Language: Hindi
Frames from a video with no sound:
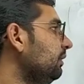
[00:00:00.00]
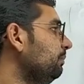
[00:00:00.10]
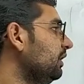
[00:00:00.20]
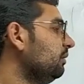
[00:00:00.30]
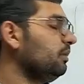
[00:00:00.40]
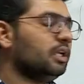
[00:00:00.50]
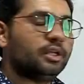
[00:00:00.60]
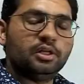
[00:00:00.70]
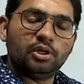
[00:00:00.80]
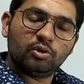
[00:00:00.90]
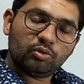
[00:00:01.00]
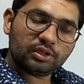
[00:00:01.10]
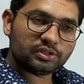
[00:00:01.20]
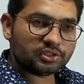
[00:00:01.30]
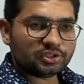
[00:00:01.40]
लीप ईयर में
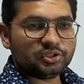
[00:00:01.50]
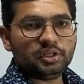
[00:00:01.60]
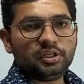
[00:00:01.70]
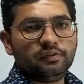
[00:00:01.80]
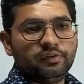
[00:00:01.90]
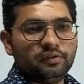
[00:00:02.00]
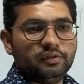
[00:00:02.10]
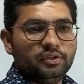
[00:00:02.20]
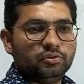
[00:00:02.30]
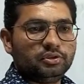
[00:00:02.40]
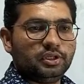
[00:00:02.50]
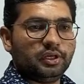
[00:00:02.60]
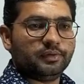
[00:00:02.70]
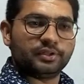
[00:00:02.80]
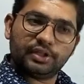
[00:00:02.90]
उनतीस दिन की फरवरी होती
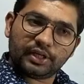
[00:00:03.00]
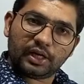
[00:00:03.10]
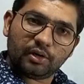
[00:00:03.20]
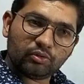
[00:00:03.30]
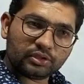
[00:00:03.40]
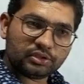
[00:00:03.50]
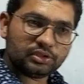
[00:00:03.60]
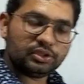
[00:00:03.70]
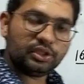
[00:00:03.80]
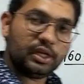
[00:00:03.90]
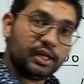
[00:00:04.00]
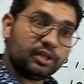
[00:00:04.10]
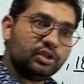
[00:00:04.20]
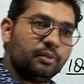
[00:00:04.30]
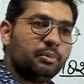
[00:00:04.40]
है ठीक है उनतीस दिन
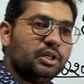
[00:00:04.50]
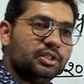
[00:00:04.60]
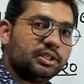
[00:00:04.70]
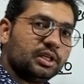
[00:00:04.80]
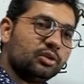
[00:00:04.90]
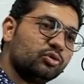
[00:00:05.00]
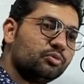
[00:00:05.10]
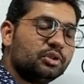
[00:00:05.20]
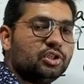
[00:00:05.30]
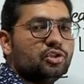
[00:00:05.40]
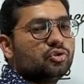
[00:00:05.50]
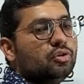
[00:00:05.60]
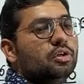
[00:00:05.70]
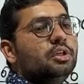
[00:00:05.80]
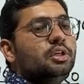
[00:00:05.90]
एक दिन बढ़ जाता है तो उसमें तीन
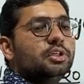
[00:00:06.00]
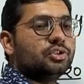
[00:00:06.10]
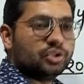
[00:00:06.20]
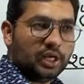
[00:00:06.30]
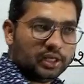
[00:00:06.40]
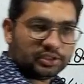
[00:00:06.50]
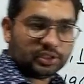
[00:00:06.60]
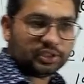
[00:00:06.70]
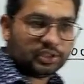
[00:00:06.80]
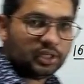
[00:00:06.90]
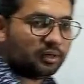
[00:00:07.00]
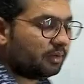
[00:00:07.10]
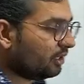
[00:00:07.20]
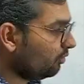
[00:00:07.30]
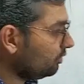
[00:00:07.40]
छियासठ दिन
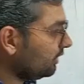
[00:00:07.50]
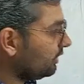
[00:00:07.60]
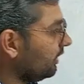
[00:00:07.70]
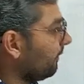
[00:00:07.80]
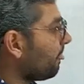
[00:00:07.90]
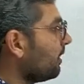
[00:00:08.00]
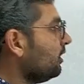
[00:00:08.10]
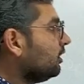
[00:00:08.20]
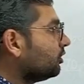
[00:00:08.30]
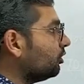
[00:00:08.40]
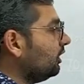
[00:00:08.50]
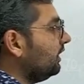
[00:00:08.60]
हमारे हो जाते हैं तो